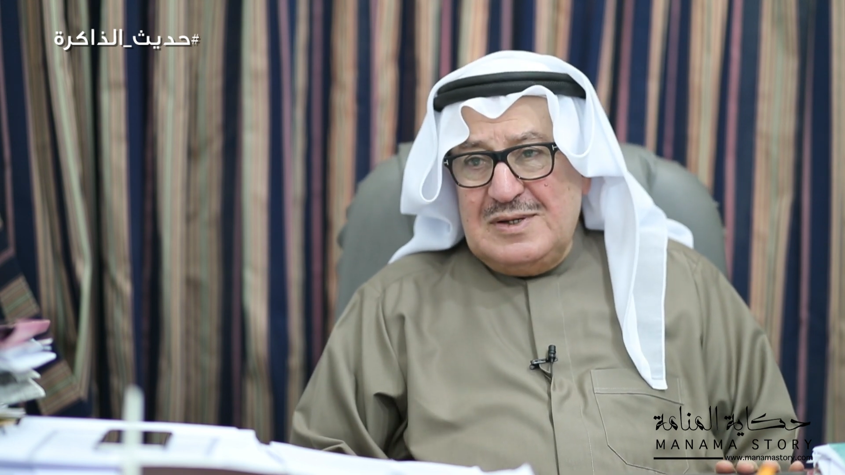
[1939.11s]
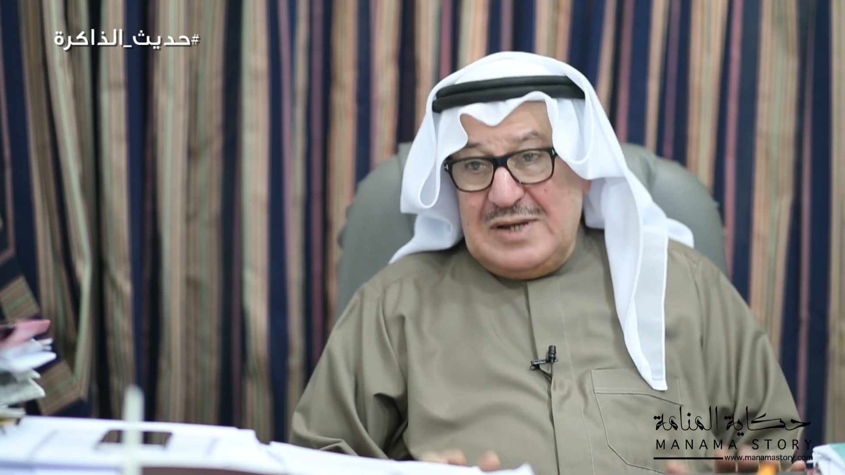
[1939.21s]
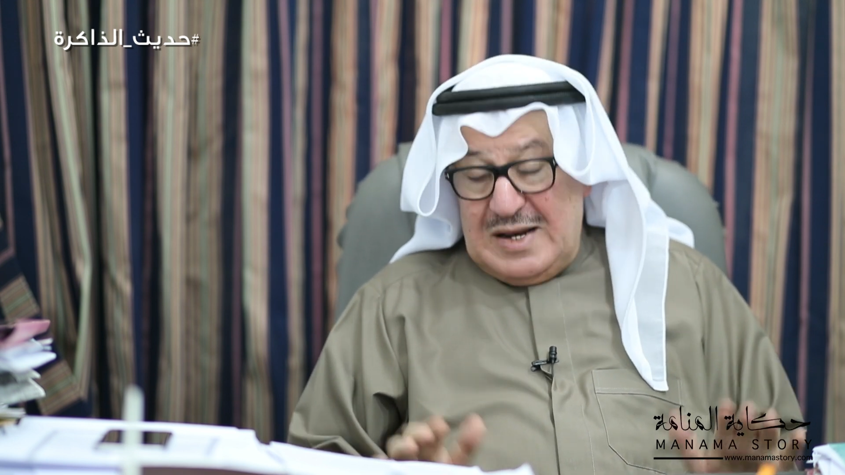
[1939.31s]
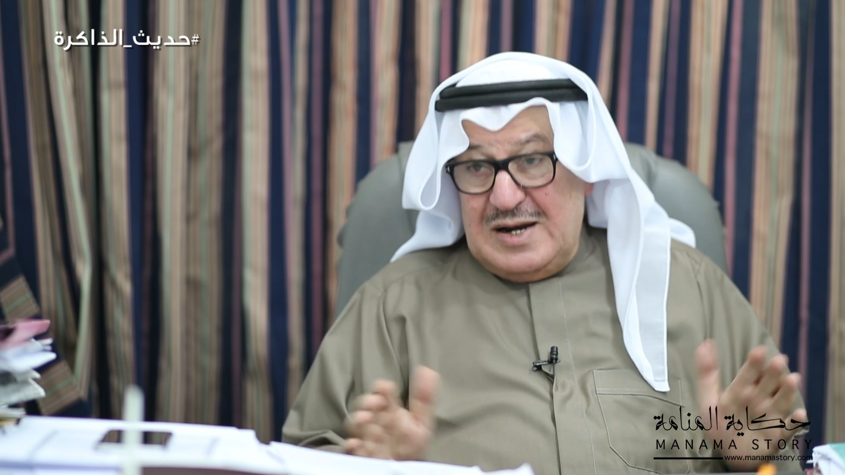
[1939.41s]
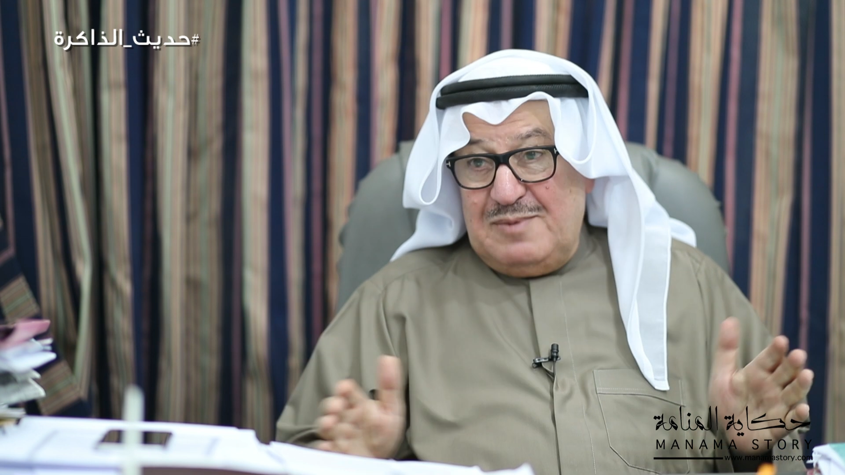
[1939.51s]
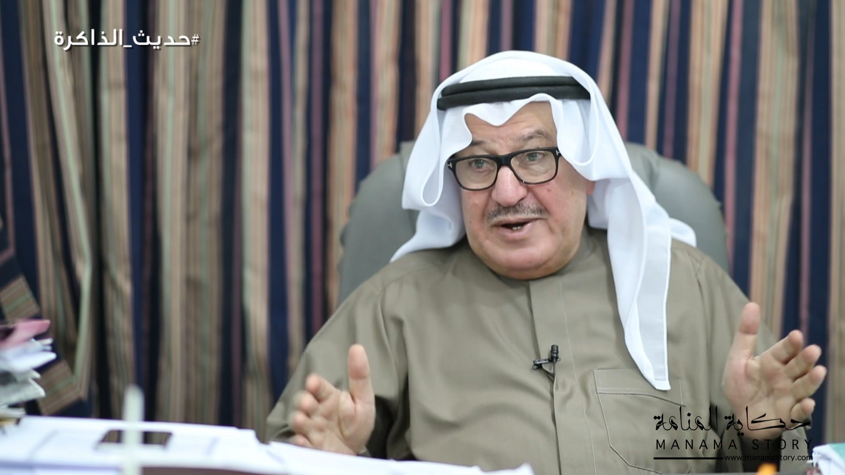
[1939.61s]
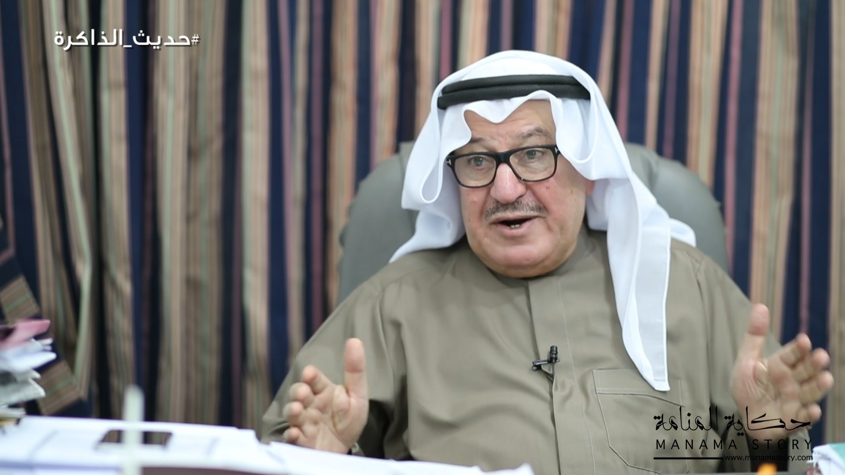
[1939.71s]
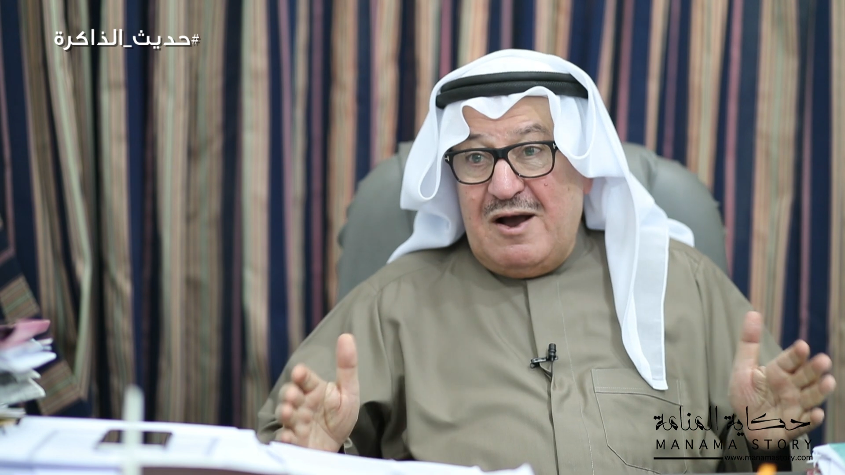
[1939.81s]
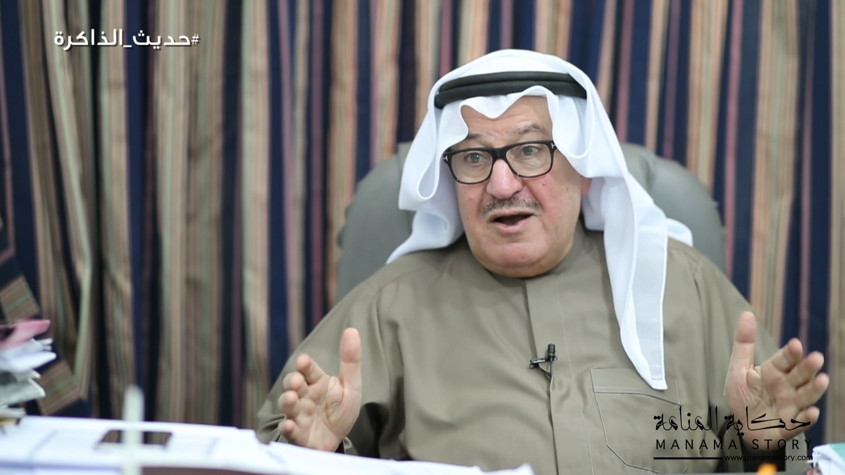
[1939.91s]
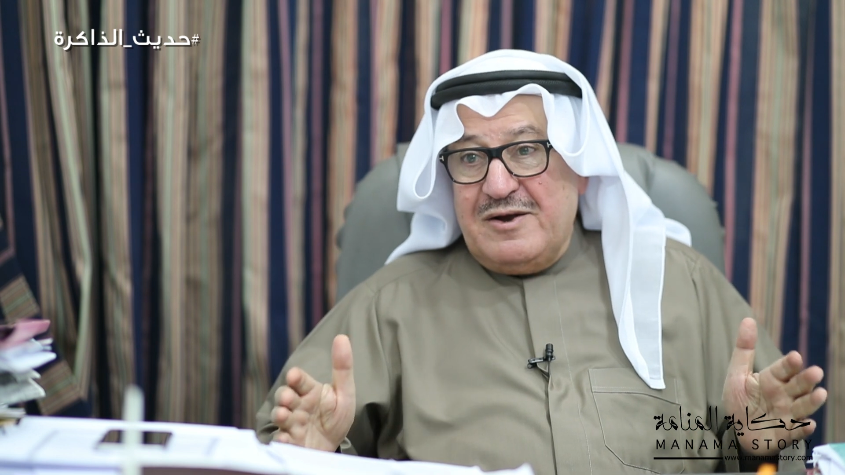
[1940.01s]
يعني
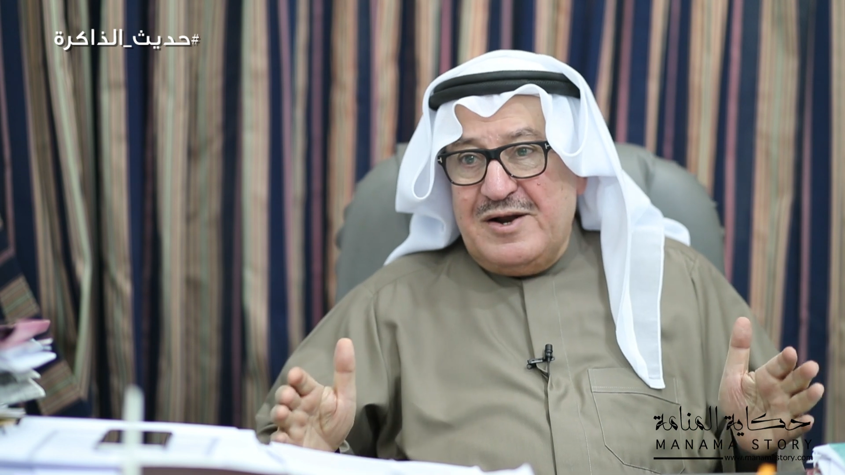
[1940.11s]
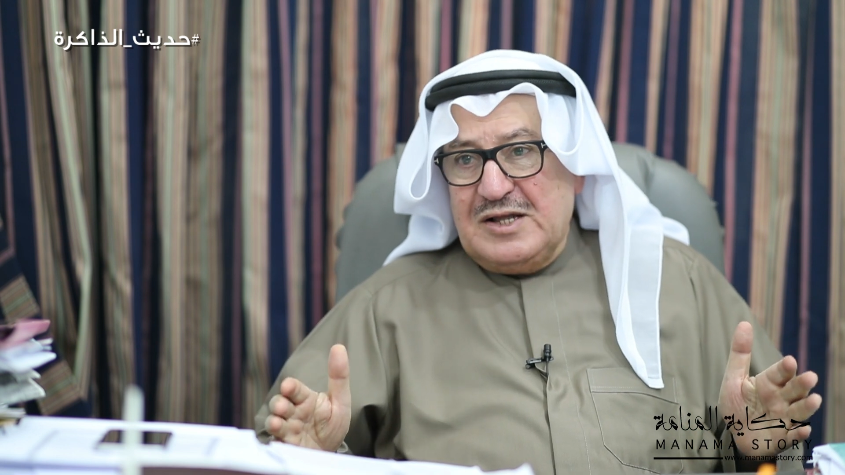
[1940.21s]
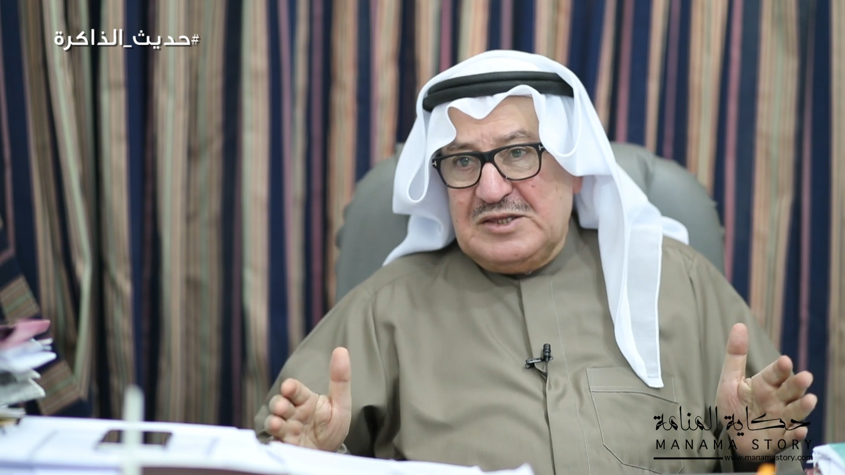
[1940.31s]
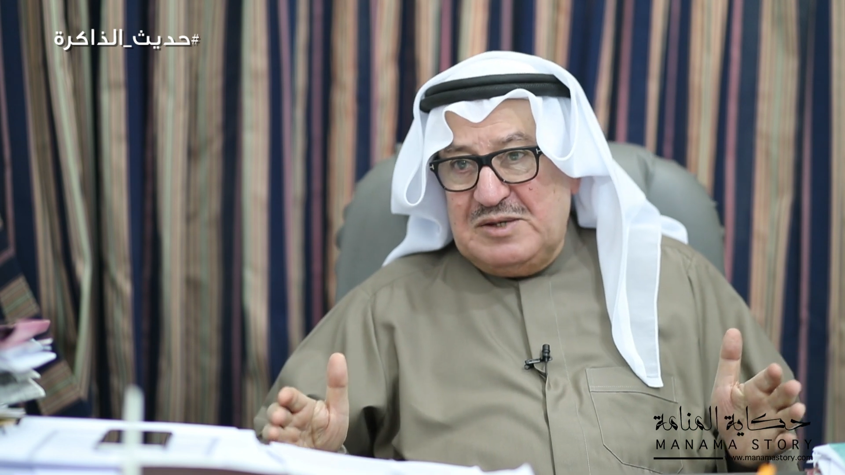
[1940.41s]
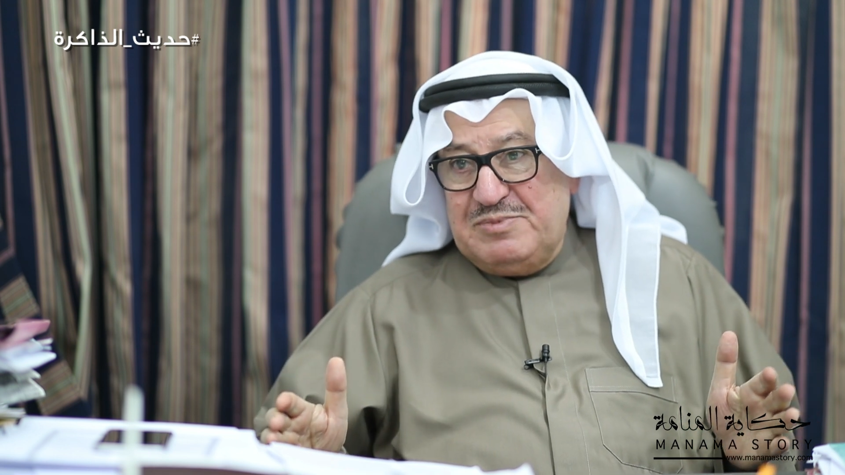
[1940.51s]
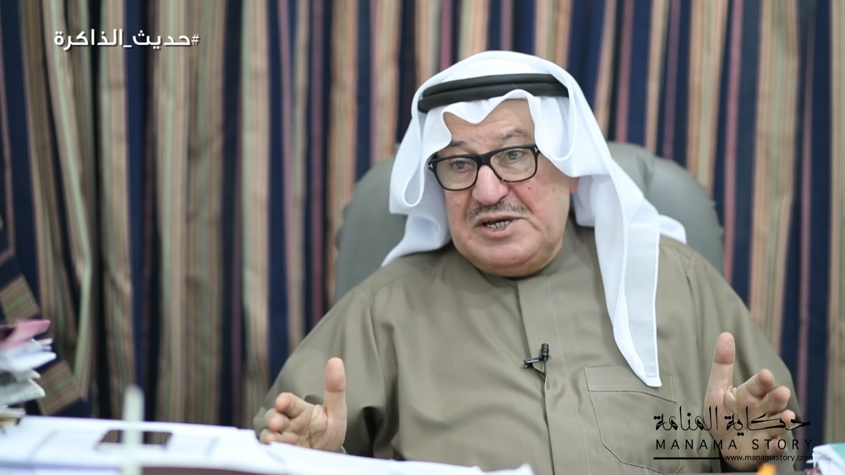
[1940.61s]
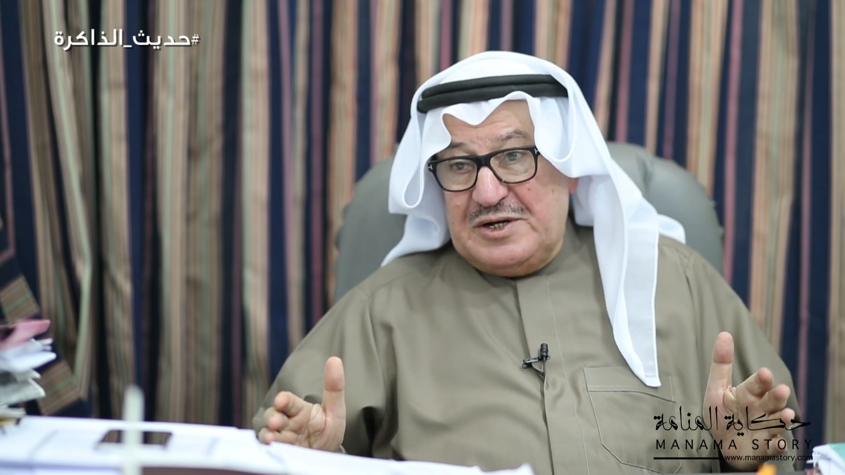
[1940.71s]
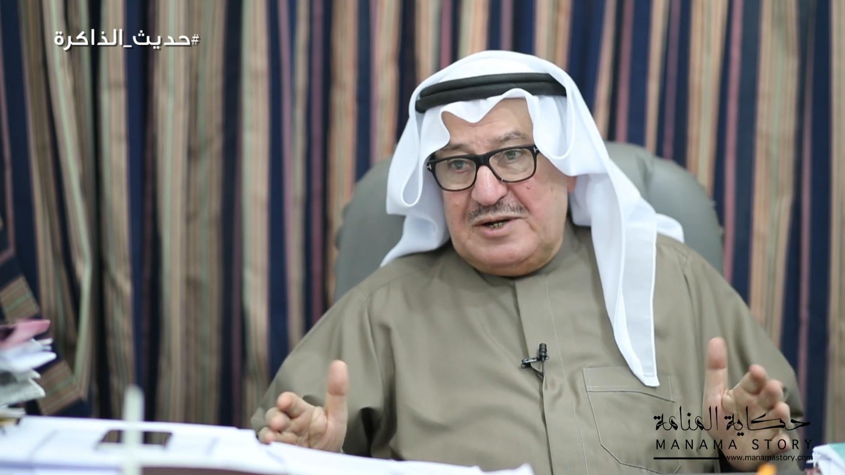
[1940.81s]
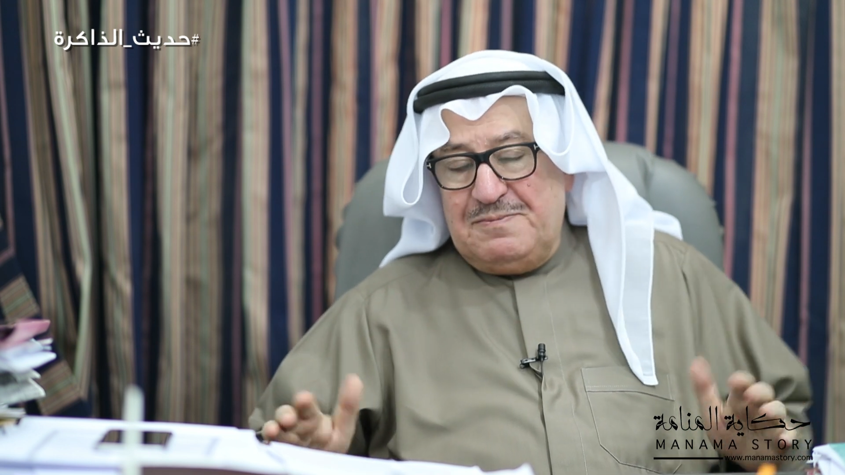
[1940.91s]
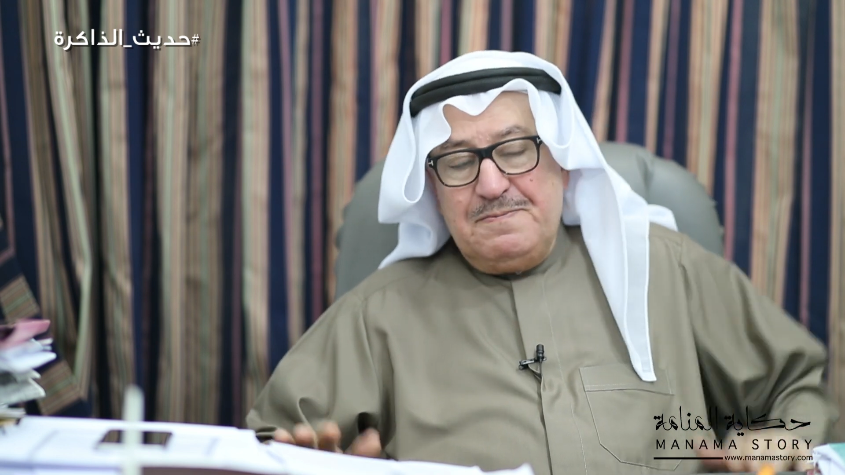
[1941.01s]
البراحه كانت
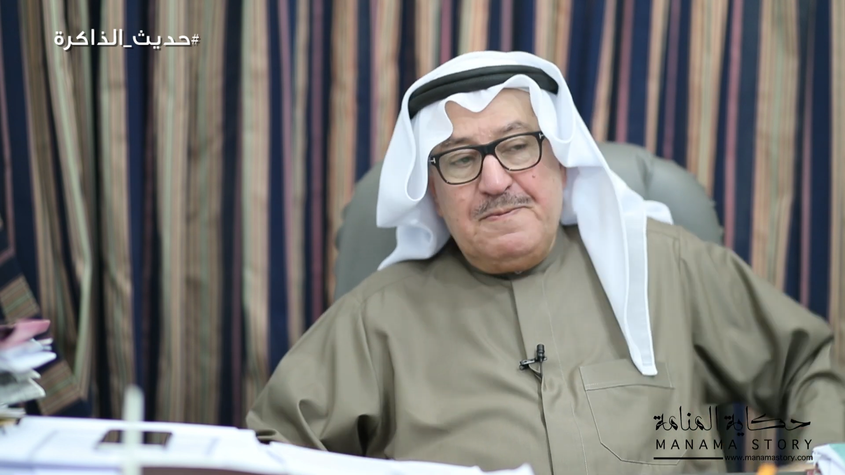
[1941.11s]
كبيره